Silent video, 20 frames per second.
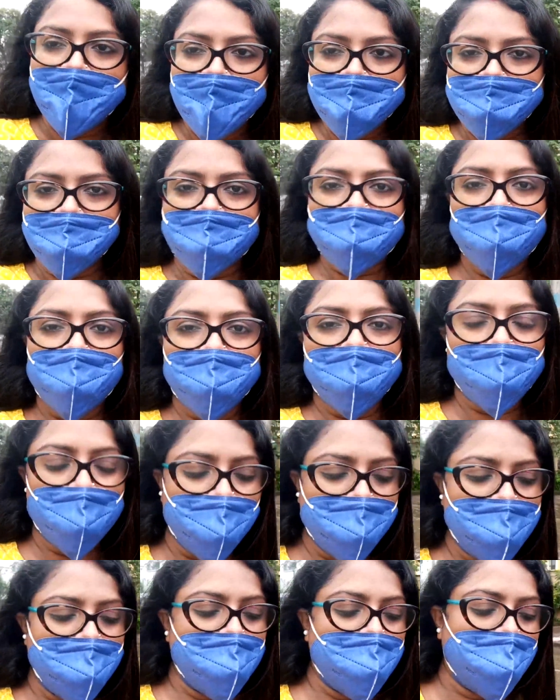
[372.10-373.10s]
যেটা
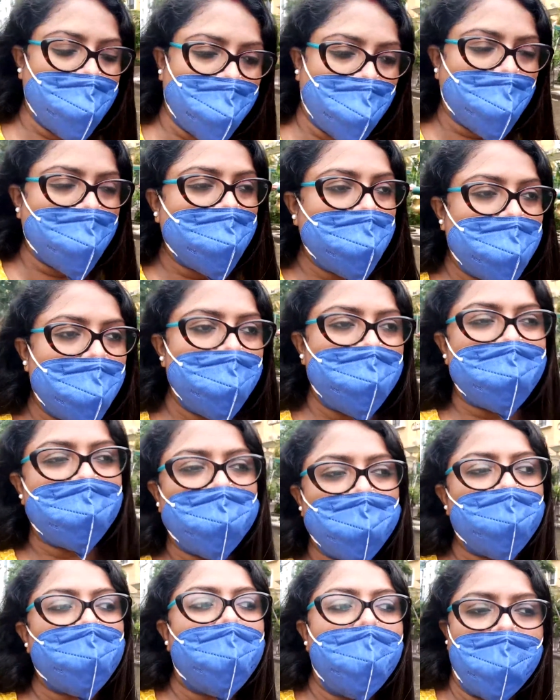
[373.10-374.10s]
মোটামুটি হলদিরামের
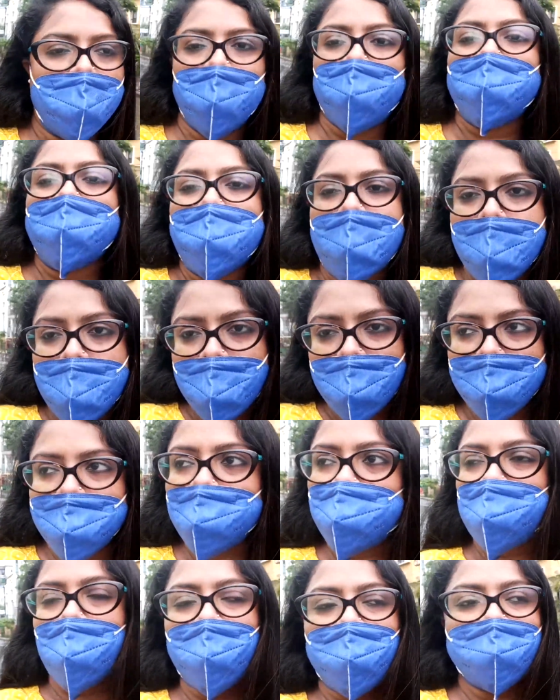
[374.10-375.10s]
একদম আননোন কাহানি
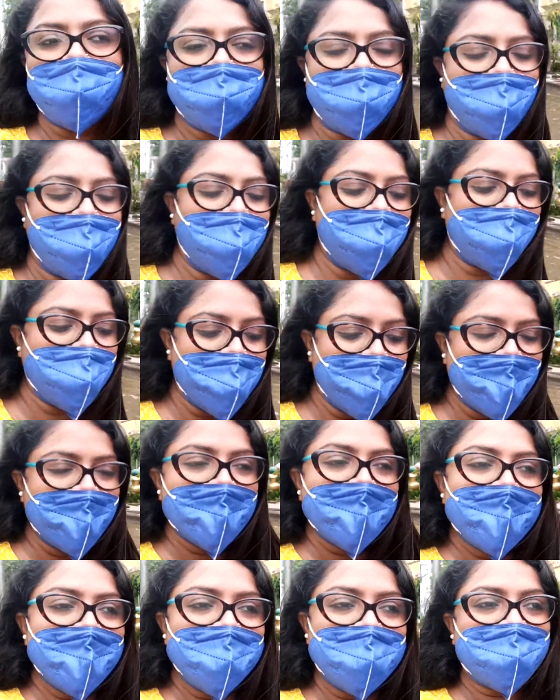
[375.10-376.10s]
সবাই জানে
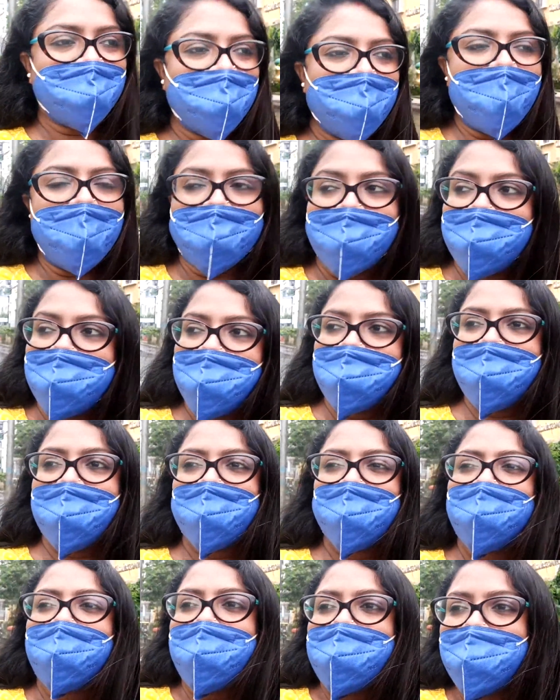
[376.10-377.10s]
চলো আগের দিকে
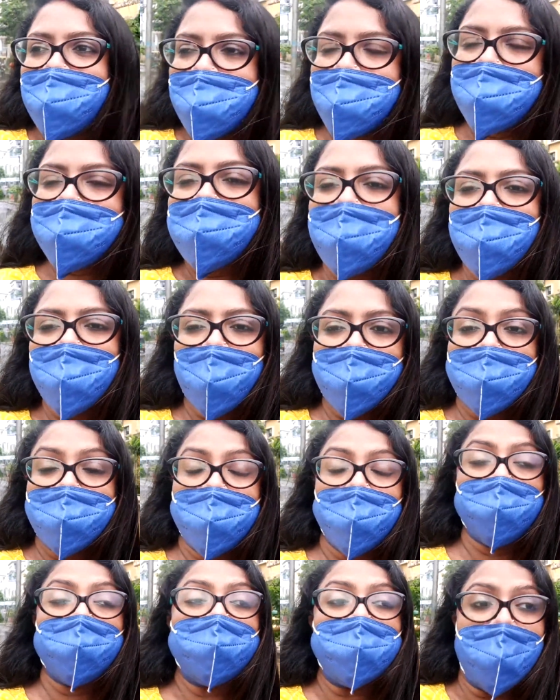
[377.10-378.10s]
একটু এগিয়ে এগিয়ে যাই অলরেডি
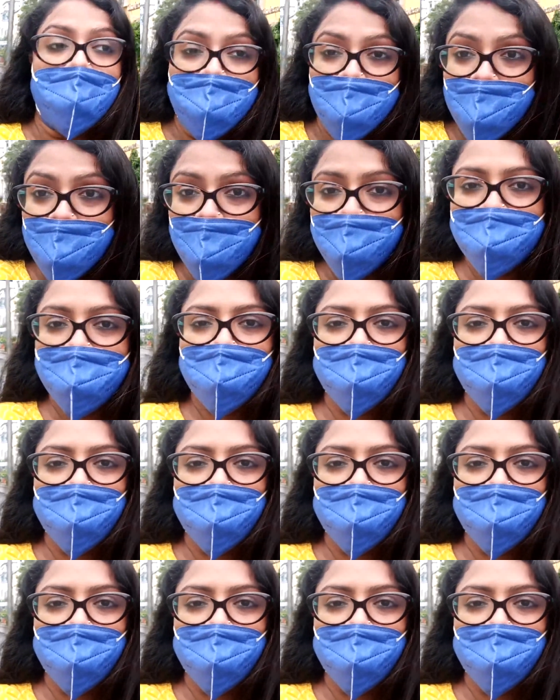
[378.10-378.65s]
আমি চার নক অব্দি